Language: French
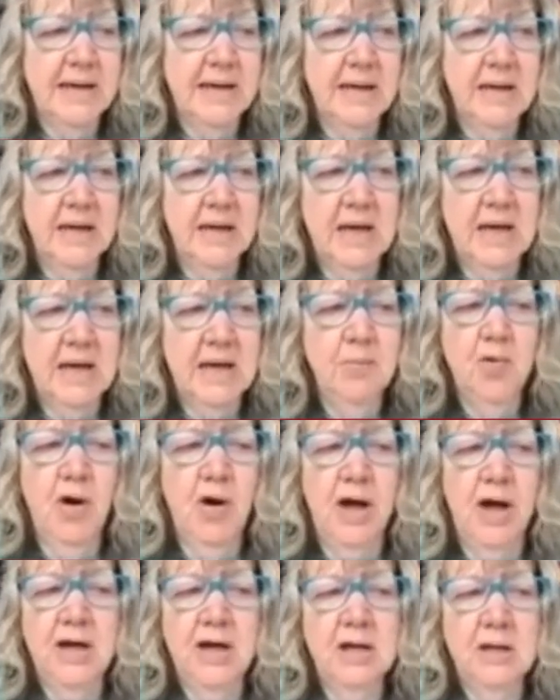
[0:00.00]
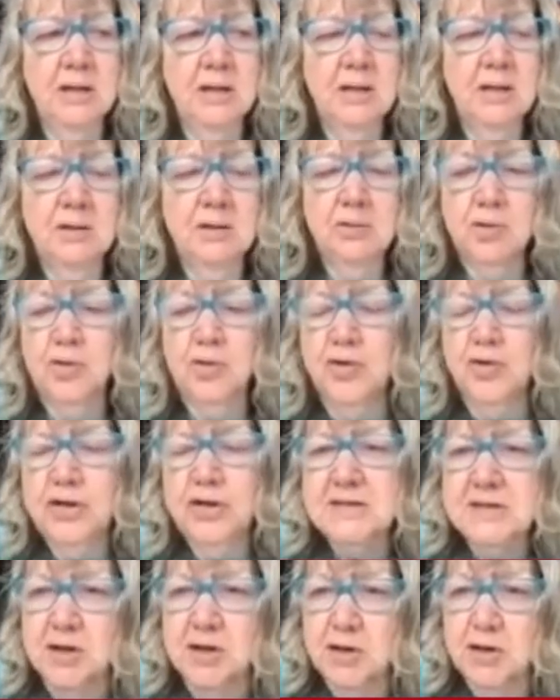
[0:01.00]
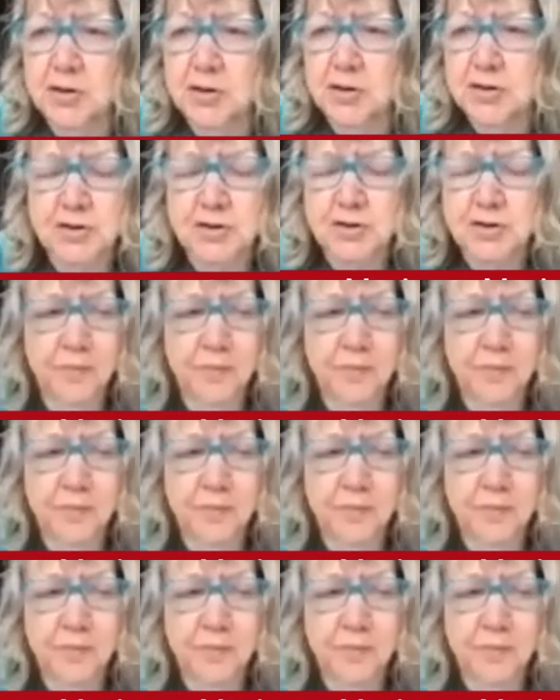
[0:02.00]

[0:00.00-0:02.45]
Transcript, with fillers: et moins de condescendance.